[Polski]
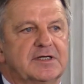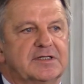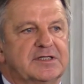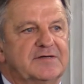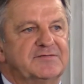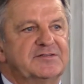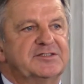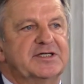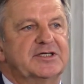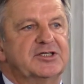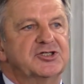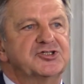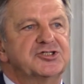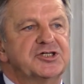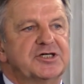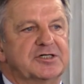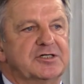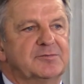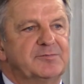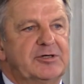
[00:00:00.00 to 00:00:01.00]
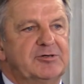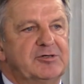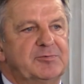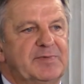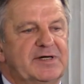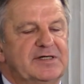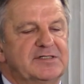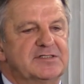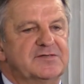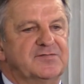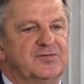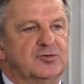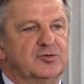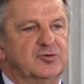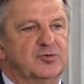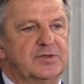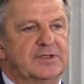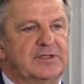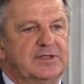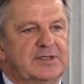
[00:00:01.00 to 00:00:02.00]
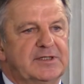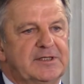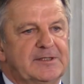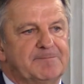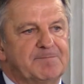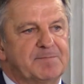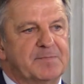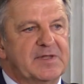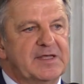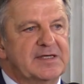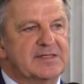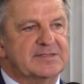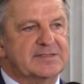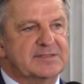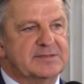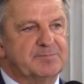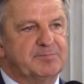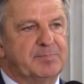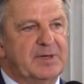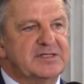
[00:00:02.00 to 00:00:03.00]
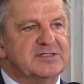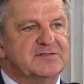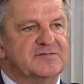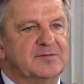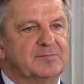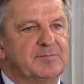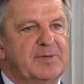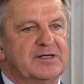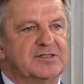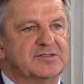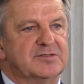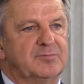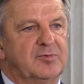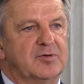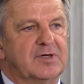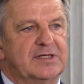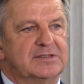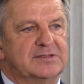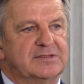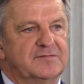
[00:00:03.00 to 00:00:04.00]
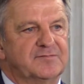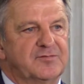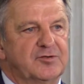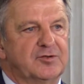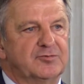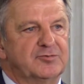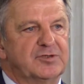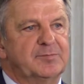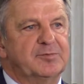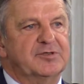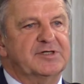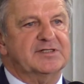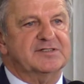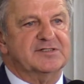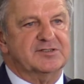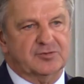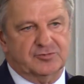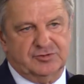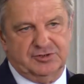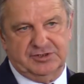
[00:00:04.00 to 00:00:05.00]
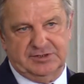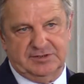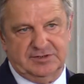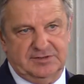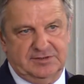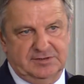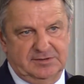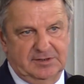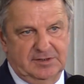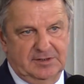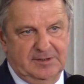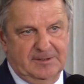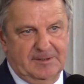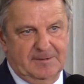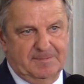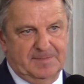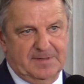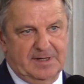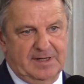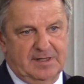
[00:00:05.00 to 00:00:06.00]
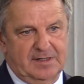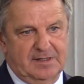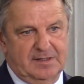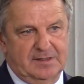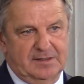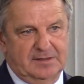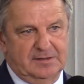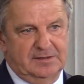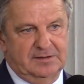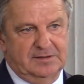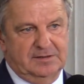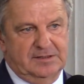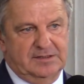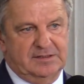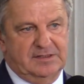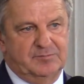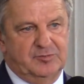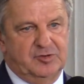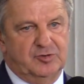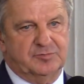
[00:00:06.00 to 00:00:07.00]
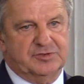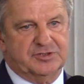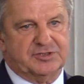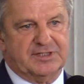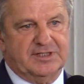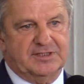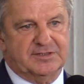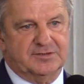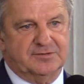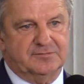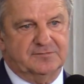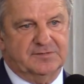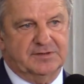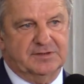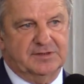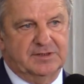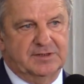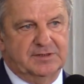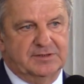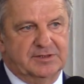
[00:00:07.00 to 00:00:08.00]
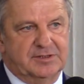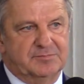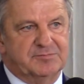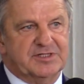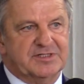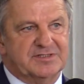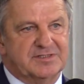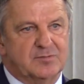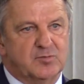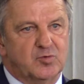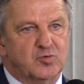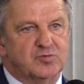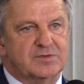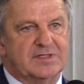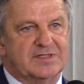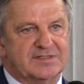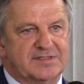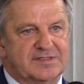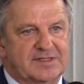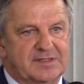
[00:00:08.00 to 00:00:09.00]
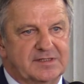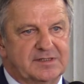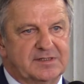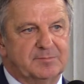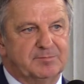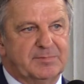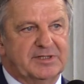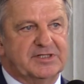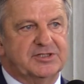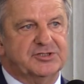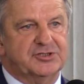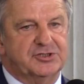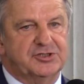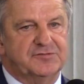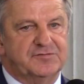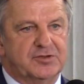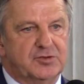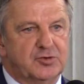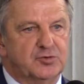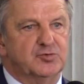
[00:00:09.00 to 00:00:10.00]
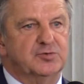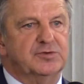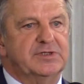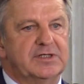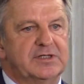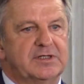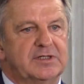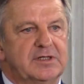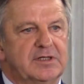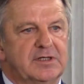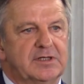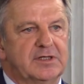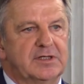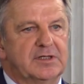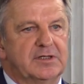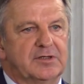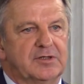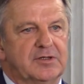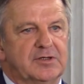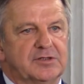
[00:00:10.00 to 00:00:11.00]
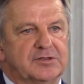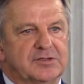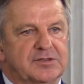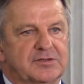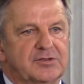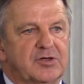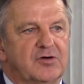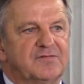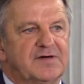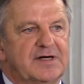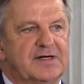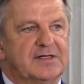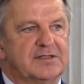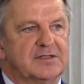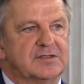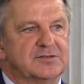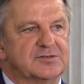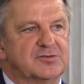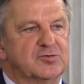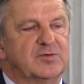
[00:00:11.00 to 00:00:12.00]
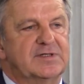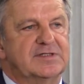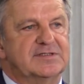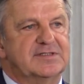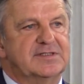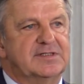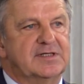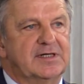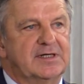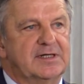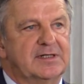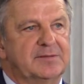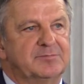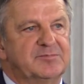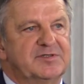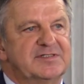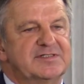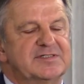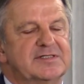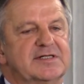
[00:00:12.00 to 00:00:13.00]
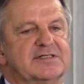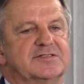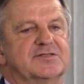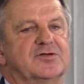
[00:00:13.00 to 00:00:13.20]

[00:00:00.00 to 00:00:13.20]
Nawet takie Czechy, małe państwo, które nie jest państwem bardzo bogatym, wykonuje ponad 100 tysięcy na 1 milion mieszkańców. Tymczasem u nas tych badań się nie wykonuje. Nowa sugestia ministra